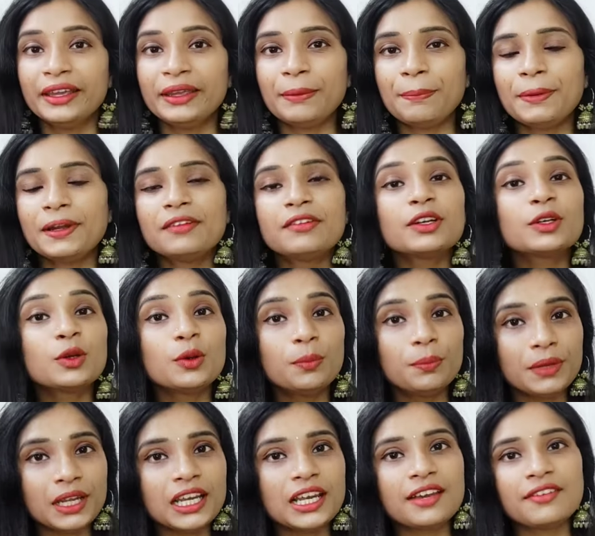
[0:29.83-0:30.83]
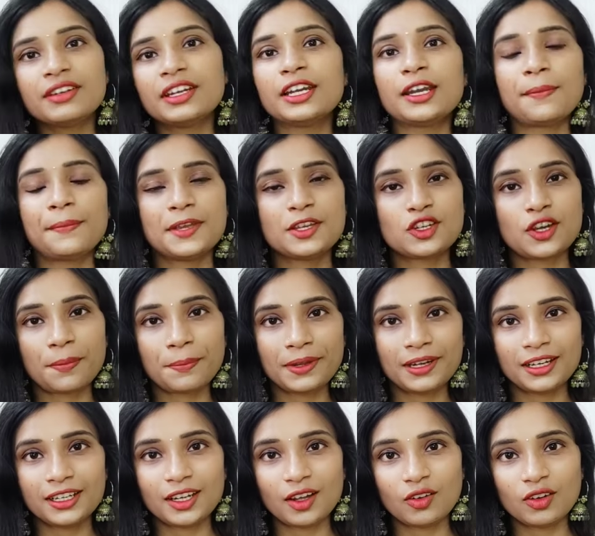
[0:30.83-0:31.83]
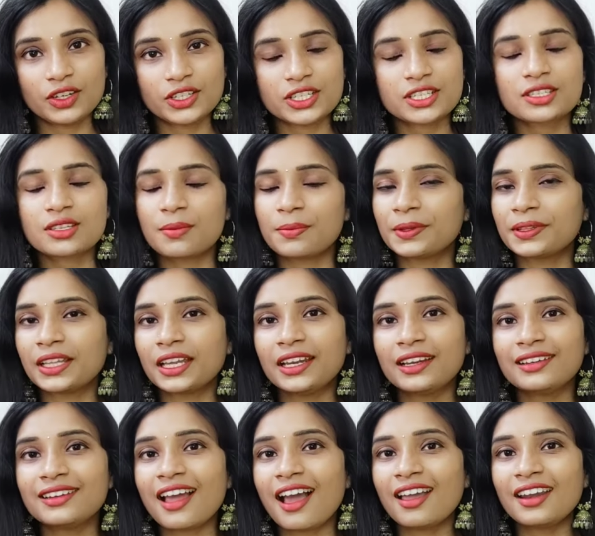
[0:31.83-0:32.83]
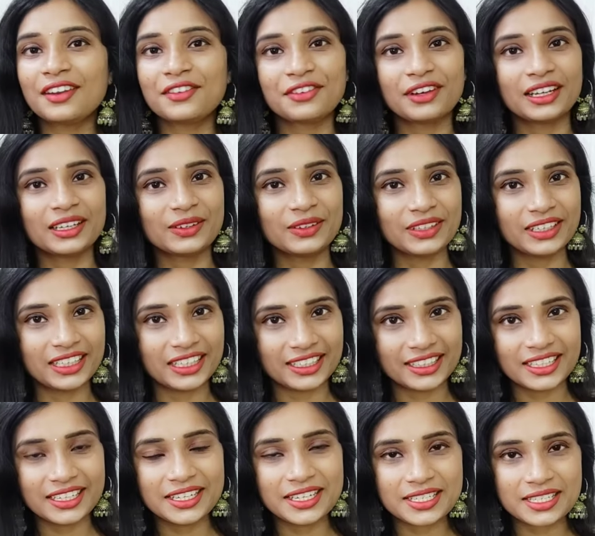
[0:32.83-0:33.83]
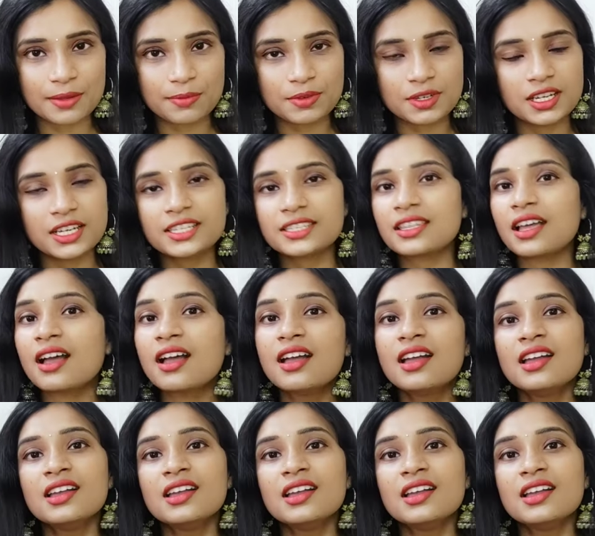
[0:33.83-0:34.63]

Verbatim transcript: ఇప్పటి వరకు మీరు ఎవరైనా మీ షాప్ అనేది డౌన్లోడ్ చేసుకోకపోతే నా రిఫరల్ కోడ్ అనేది నేను డిస్క్రిప్షన్లో ఇస్తాను